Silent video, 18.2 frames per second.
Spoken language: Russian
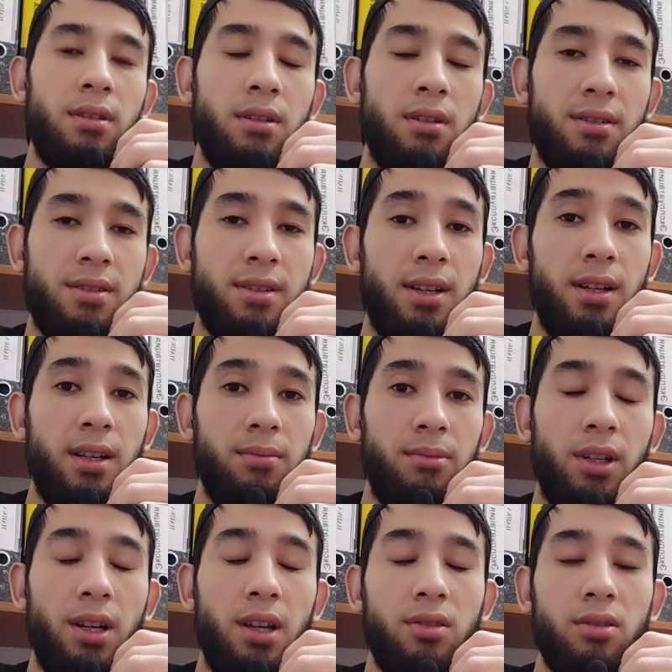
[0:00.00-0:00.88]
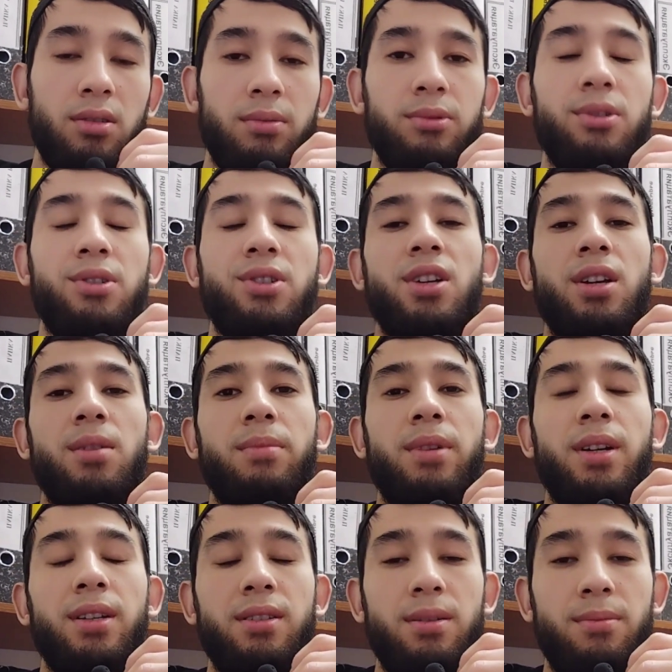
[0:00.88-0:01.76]
Ассаламу алейкум, уважаемые
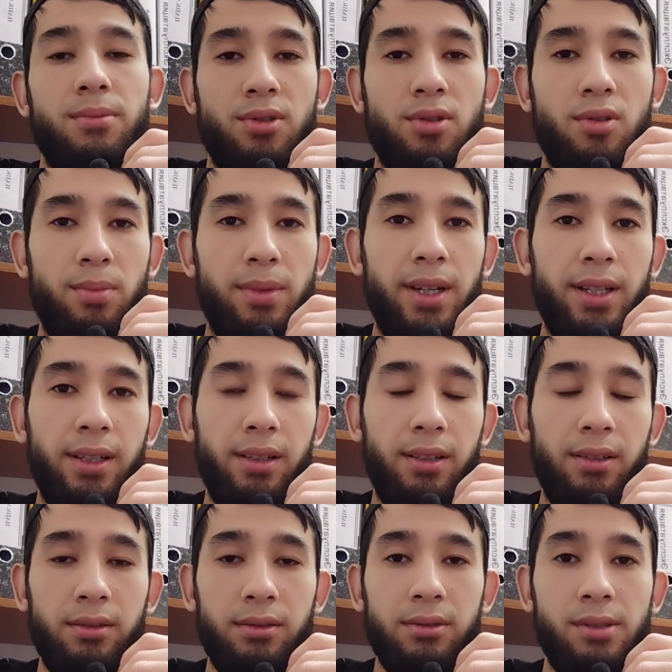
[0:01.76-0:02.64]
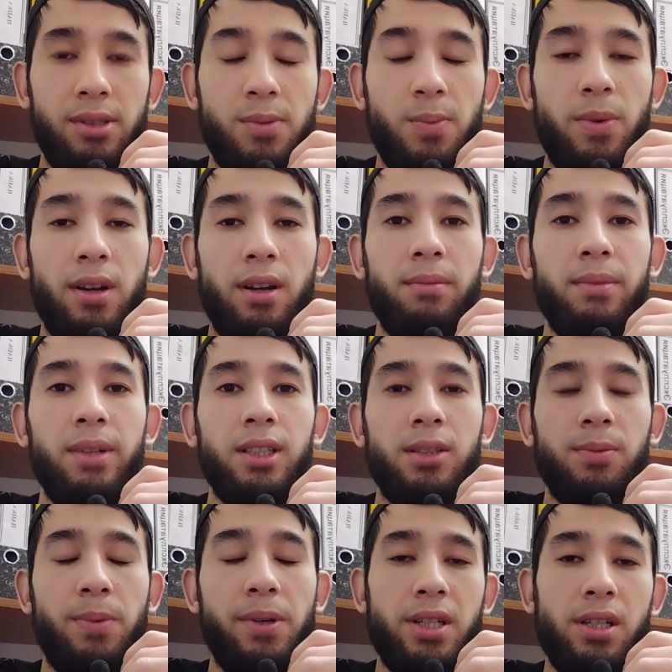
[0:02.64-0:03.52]
братья мусульманина.
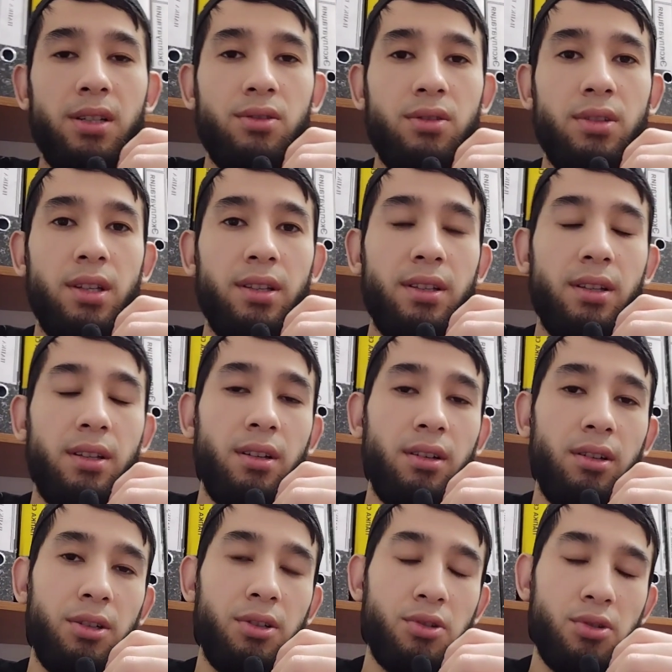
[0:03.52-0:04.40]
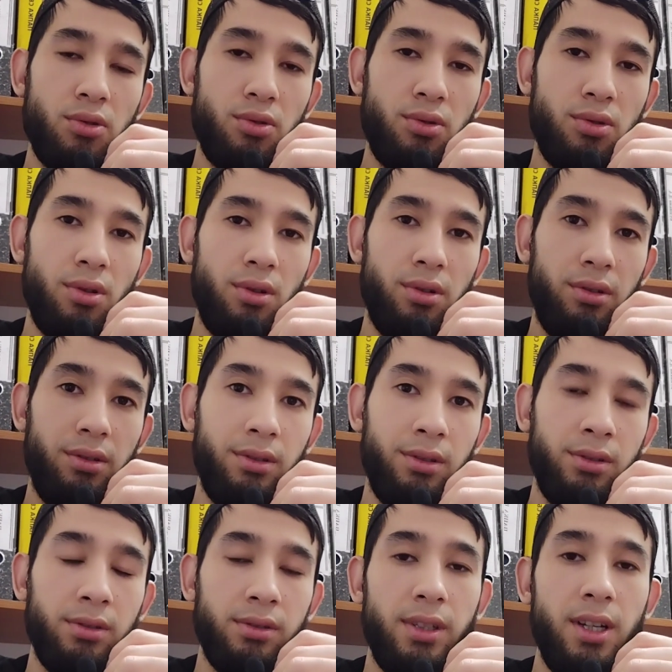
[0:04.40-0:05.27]
Воспринимайте, пожалуйста, это на хорошую сторону.
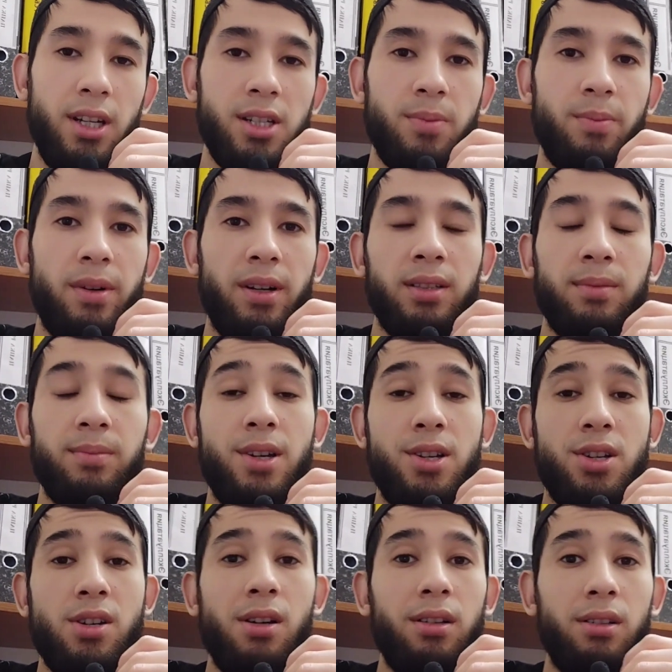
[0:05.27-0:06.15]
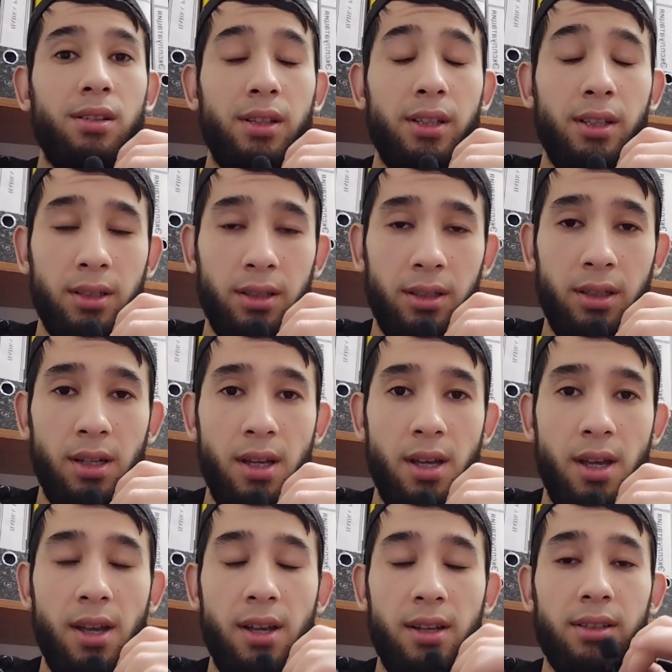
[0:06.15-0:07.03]
Наш брат, Маша Аллах,
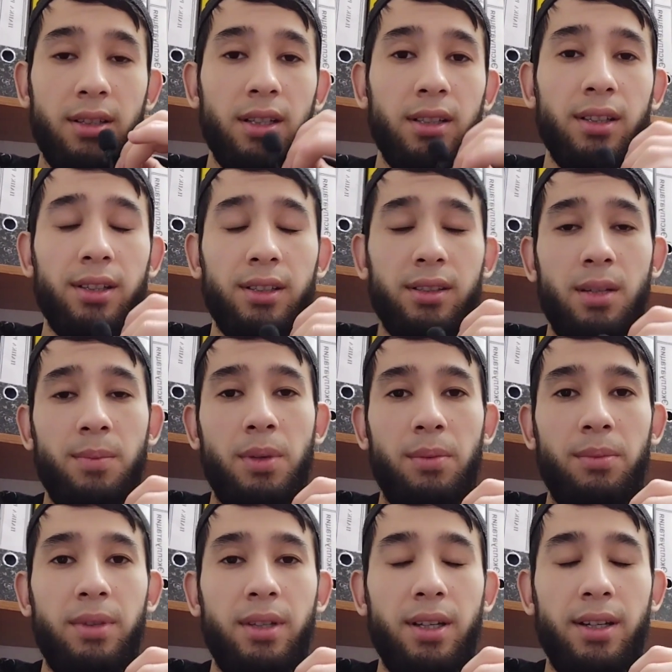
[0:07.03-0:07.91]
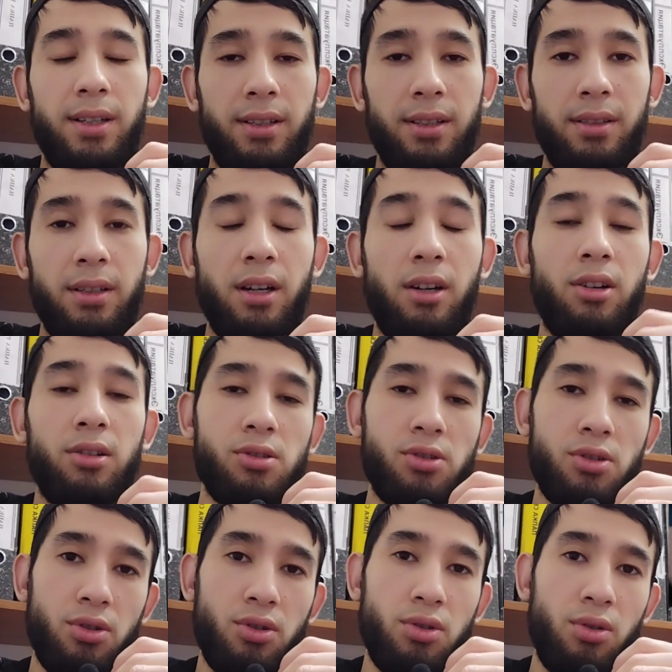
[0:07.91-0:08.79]
делает напоминание. На
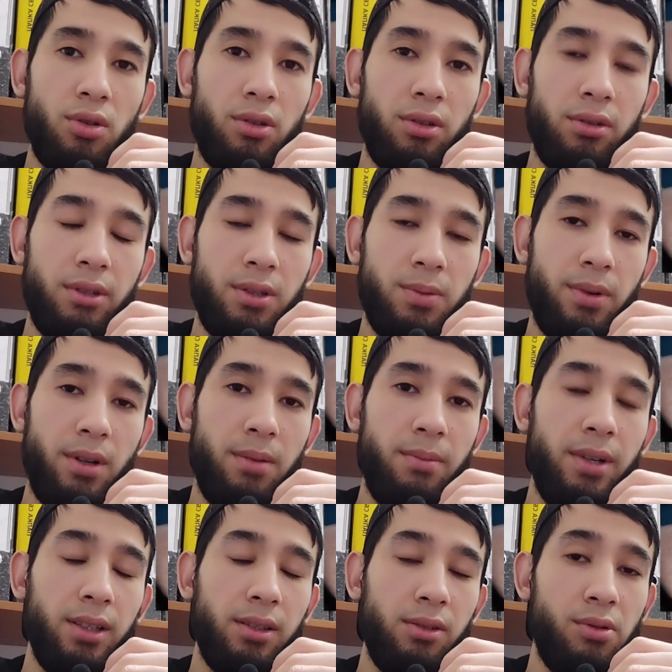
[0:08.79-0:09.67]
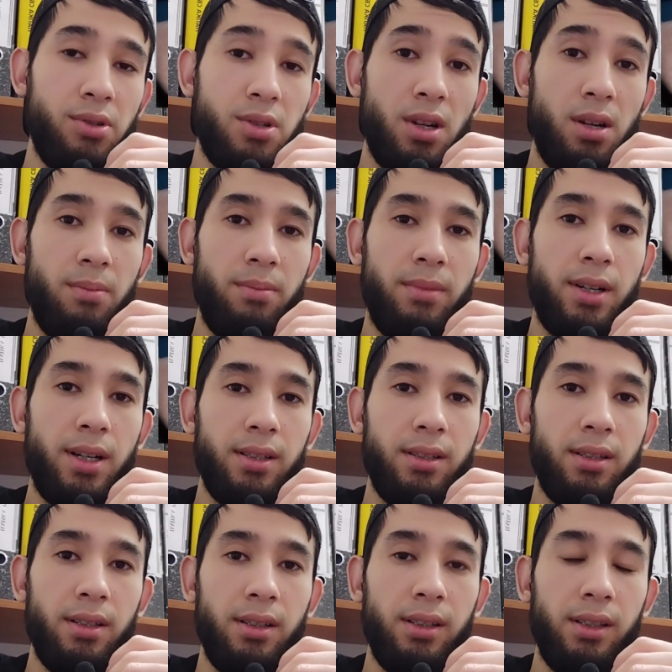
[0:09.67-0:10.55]
хорошую сторону воспринимает, уважаемые
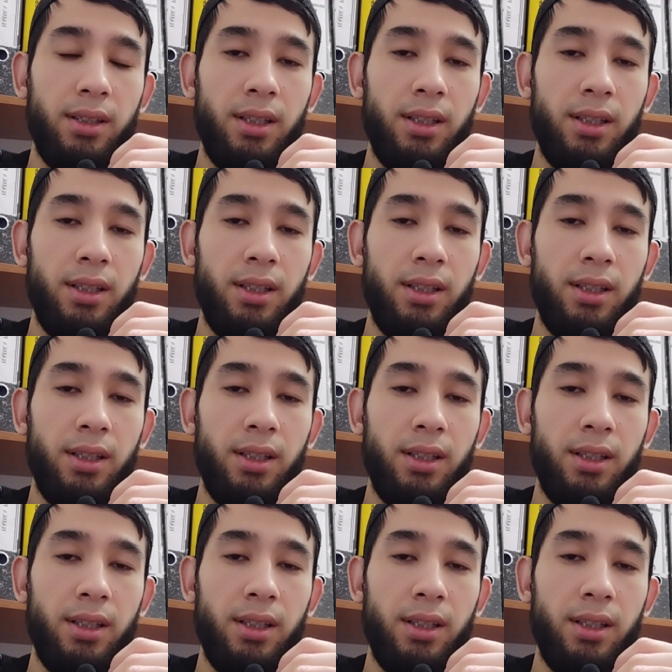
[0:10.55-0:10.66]
братья.